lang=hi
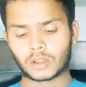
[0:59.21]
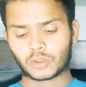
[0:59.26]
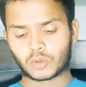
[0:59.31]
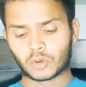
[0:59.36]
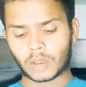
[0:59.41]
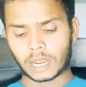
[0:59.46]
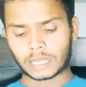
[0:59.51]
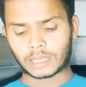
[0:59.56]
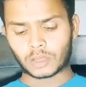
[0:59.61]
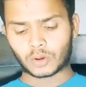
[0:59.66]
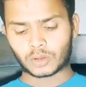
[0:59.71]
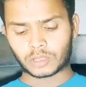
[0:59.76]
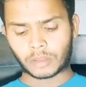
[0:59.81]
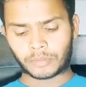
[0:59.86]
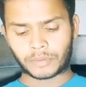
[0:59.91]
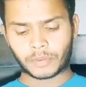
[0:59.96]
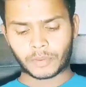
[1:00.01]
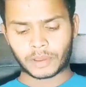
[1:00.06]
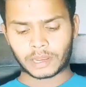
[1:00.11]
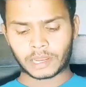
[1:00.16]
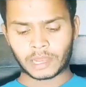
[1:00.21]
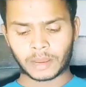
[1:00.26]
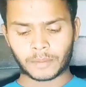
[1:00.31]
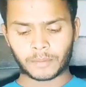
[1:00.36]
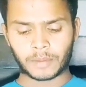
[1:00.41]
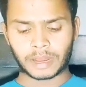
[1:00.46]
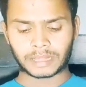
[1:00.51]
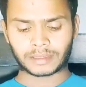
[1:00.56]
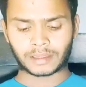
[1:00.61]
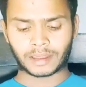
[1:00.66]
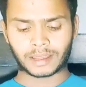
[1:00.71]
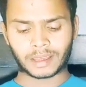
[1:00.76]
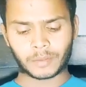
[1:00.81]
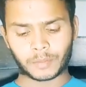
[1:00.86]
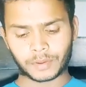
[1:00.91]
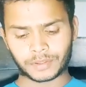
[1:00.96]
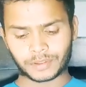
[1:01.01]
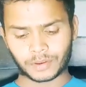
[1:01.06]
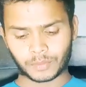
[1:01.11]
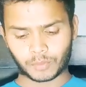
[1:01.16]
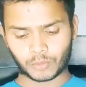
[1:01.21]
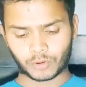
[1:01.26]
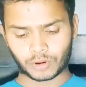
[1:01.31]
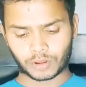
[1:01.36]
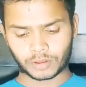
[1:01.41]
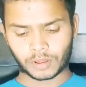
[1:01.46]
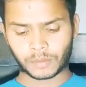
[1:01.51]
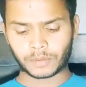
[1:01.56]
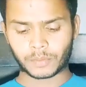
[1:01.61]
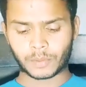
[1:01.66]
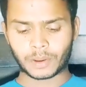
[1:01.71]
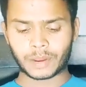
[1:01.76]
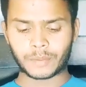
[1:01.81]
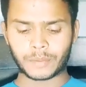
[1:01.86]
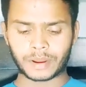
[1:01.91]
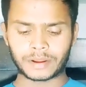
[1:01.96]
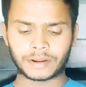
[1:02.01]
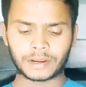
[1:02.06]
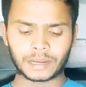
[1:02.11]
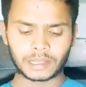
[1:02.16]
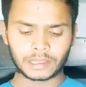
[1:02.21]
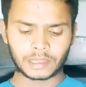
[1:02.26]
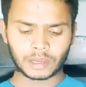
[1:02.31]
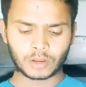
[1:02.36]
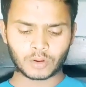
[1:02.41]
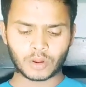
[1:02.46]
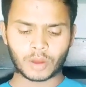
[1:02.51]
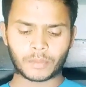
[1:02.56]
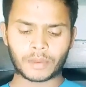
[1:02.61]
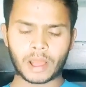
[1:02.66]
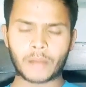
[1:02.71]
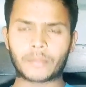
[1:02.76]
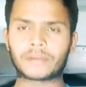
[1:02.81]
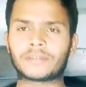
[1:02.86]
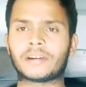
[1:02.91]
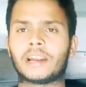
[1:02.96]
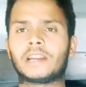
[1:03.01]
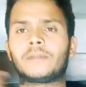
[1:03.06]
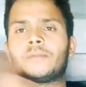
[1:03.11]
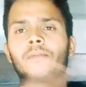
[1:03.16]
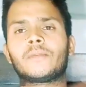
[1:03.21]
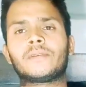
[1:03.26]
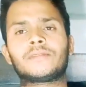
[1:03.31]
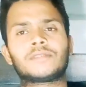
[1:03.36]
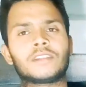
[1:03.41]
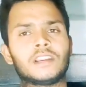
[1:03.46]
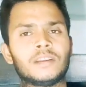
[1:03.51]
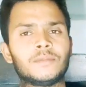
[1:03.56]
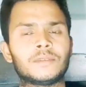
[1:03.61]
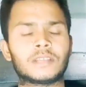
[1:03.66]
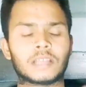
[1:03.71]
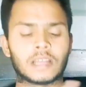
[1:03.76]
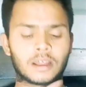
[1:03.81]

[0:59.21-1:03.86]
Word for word: तो गाइस देखो सबसे पहले हम बात करेंगे पिच रिपोर्ट सबसे पहले मैं डिटेल देख लो आप यहाँ पे साइड में मैं स्क्रीन पे